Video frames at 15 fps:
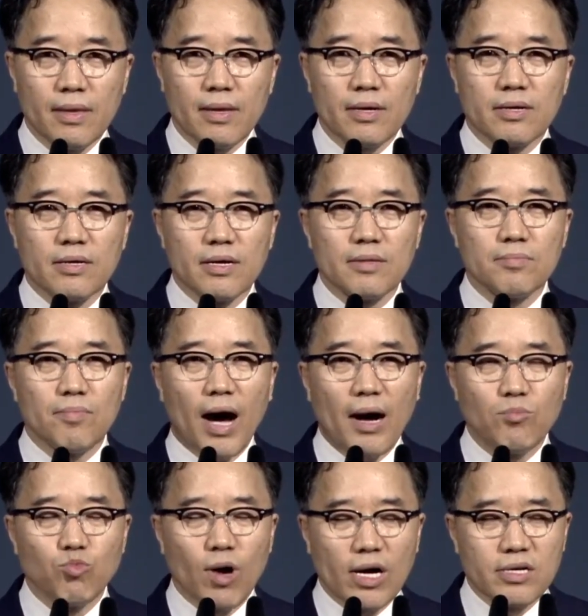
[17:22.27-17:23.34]
그런
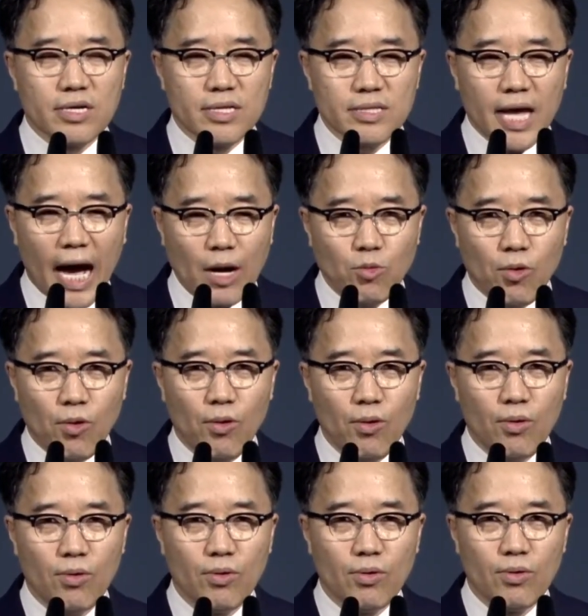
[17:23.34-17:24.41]
마음과 그런
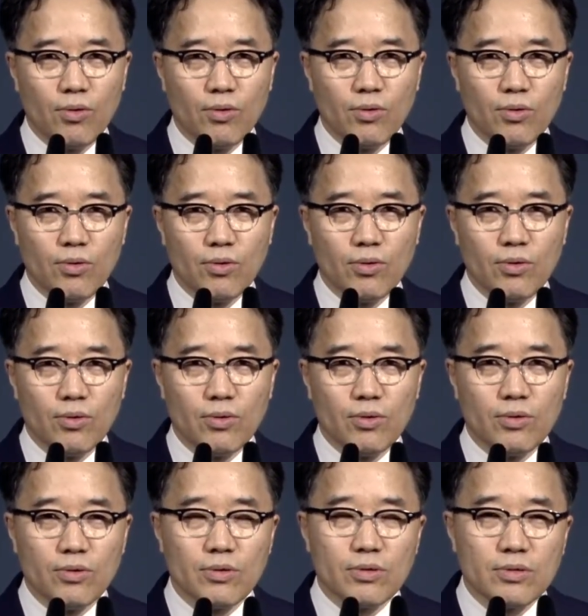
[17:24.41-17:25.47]
각오
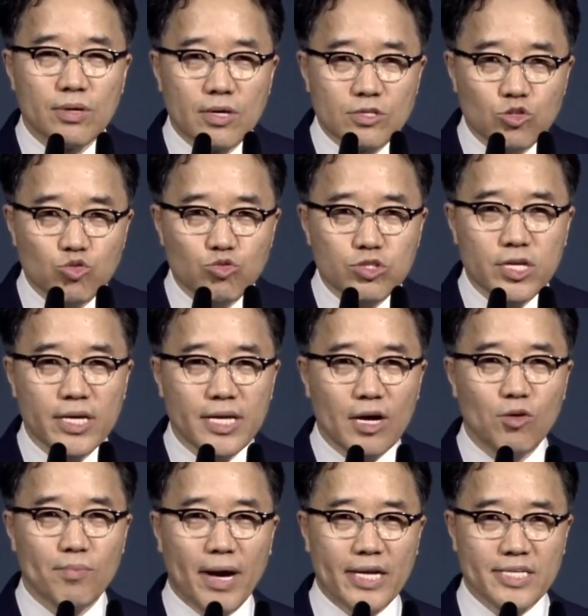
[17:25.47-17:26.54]
그걸
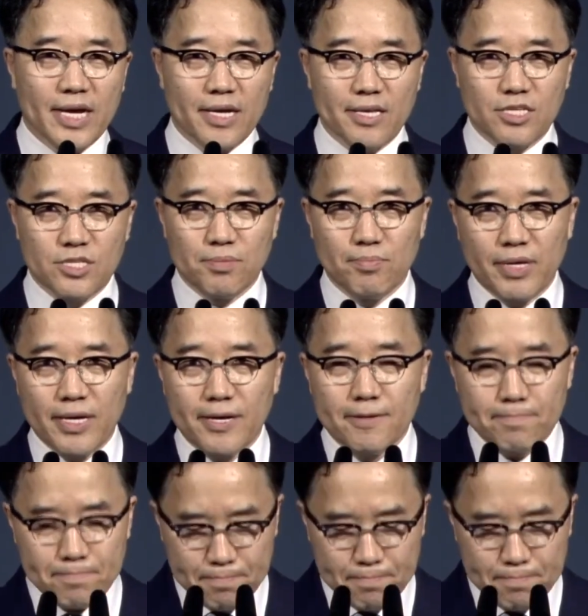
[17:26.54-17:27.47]
충성이라고 말하지 않겠습니까?